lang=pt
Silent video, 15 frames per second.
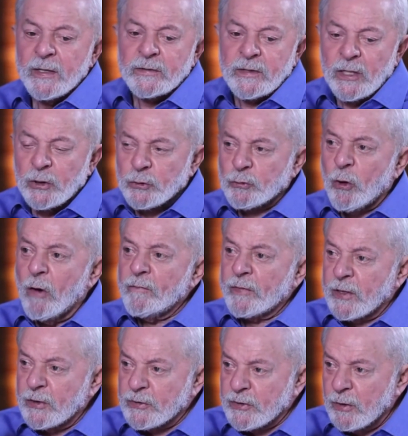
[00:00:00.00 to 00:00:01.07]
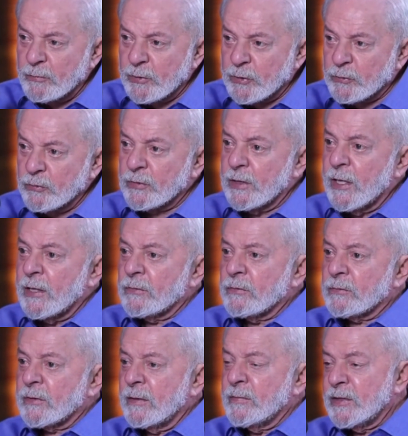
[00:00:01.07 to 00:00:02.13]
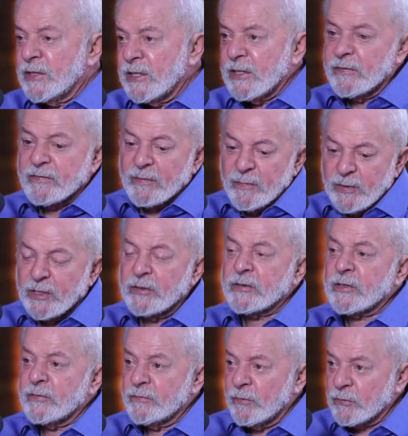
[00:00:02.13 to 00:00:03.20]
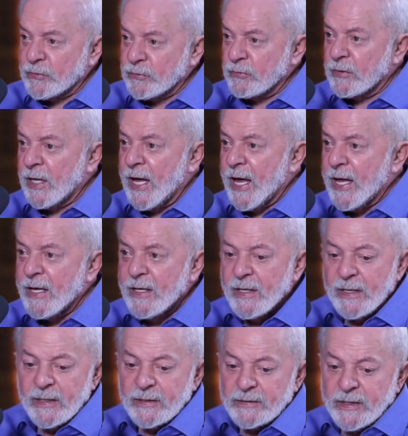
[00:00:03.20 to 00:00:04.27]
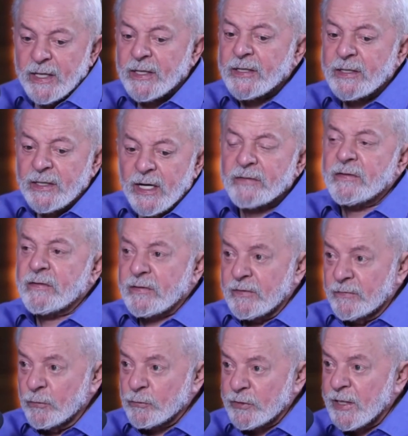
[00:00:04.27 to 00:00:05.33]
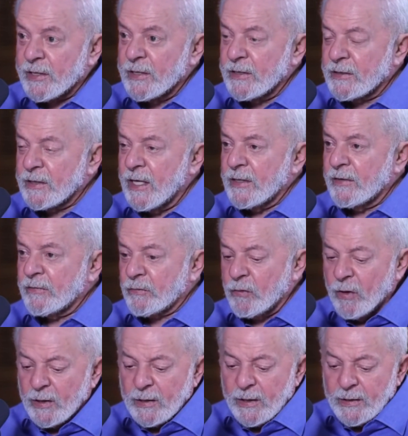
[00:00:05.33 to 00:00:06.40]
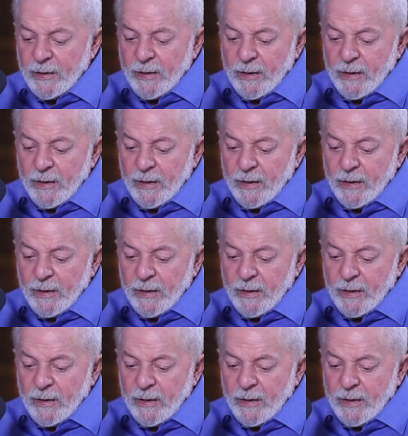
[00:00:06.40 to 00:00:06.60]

Tem jovens que estão estudando, tem meninas e meninos que vão estudar trabalhar, tem crianças que vão ter que entrar na escola.